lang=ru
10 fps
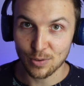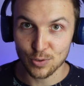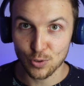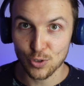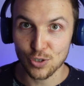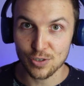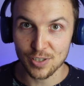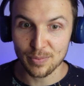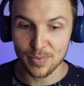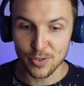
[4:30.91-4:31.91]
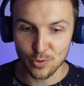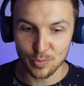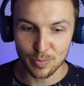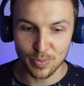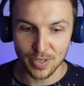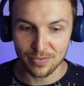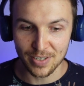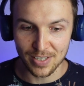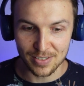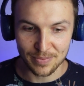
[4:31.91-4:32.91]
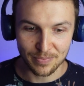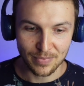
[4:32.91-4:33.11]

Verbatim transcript: Он хочет с ним о чем-то поговорить.